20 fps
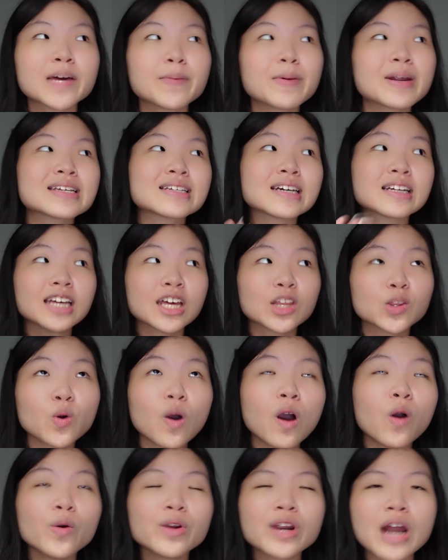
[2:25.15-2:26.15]
Tapi pada saat itu
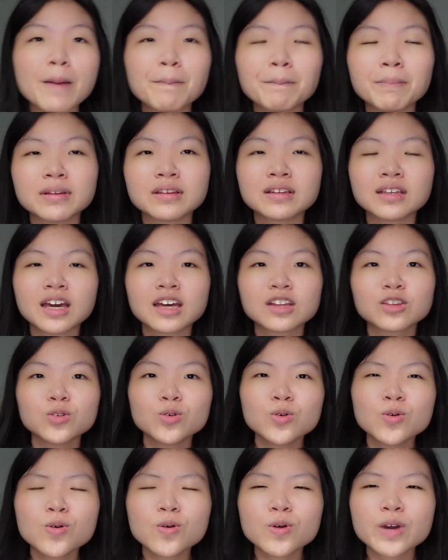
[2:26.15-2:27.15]
aku dapetnya
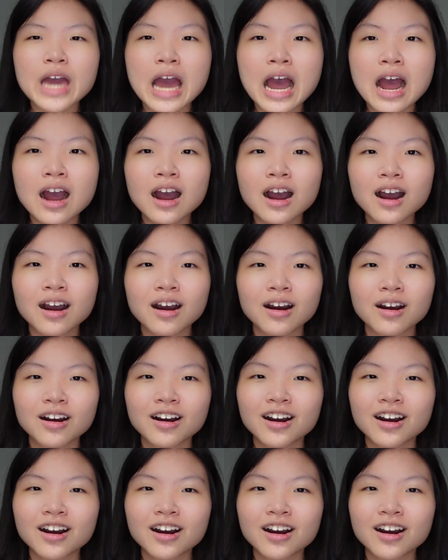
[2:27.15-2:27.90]
tuh yang